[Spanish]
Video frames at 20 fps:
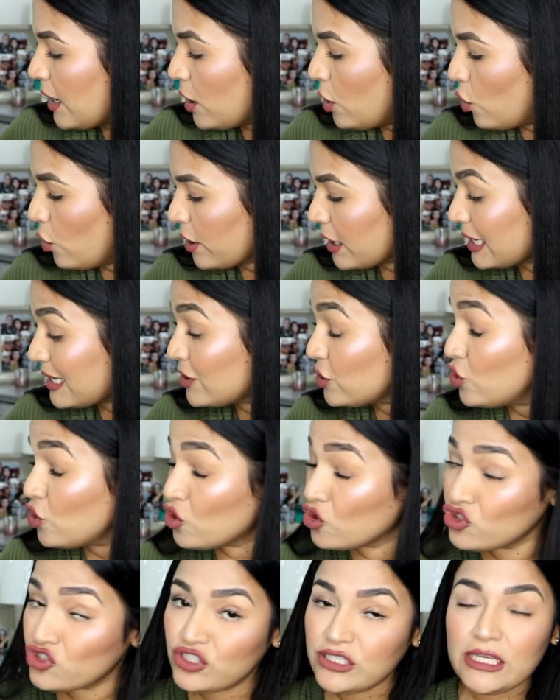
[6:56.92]
Lo que
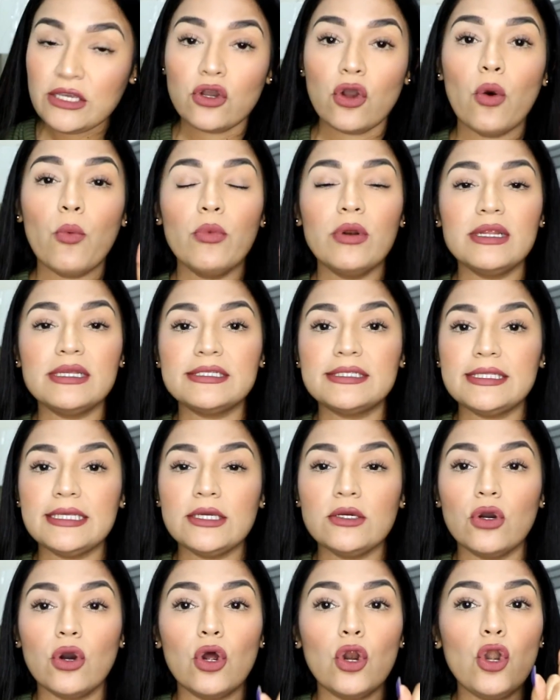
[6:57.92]
yo sí, como les
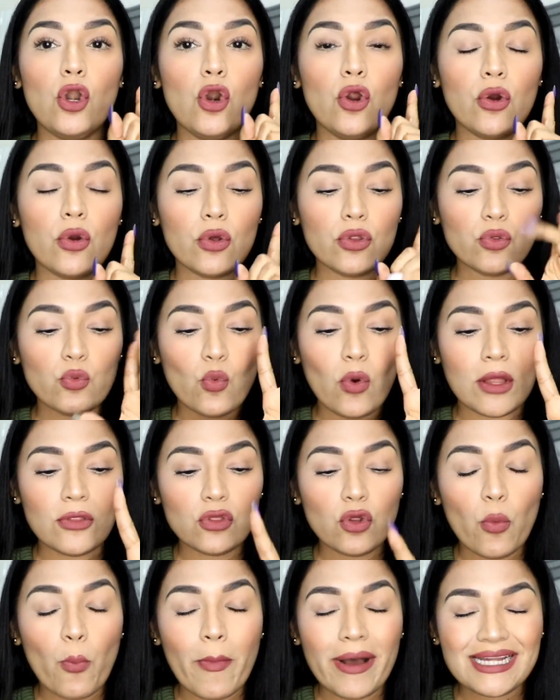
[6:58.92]
digo, lo,
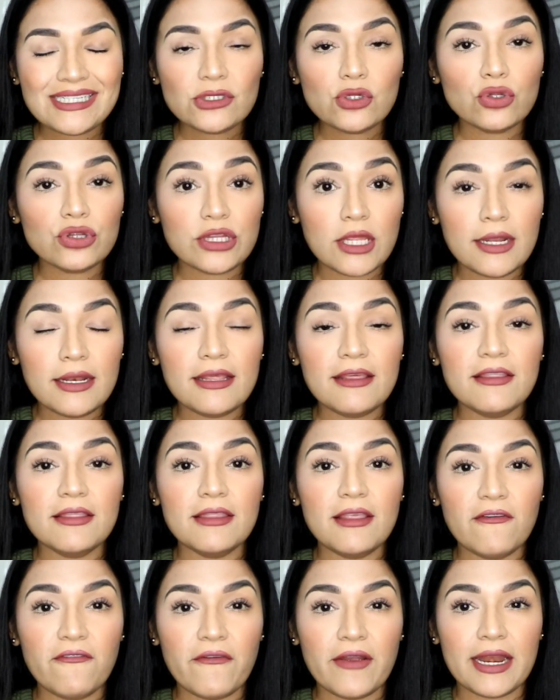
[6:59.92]
cuando más noté
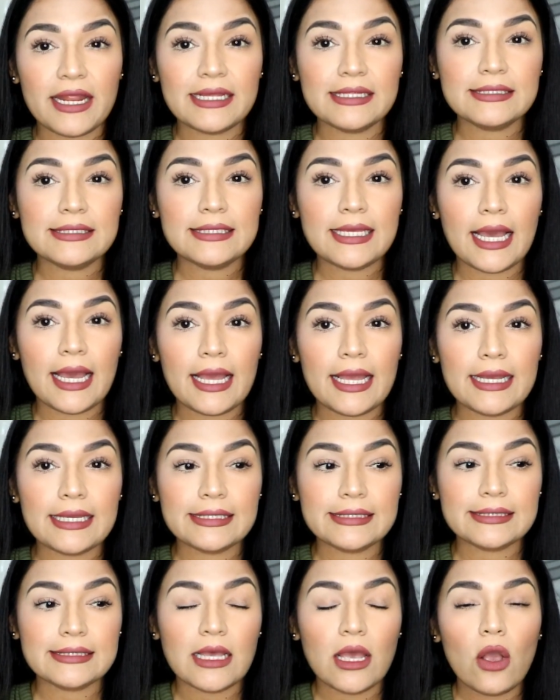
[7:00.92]
diferencia
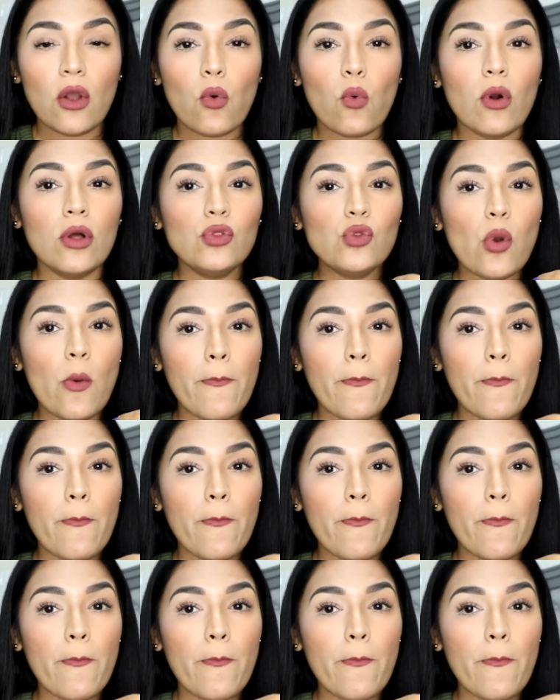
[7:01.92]
es cuando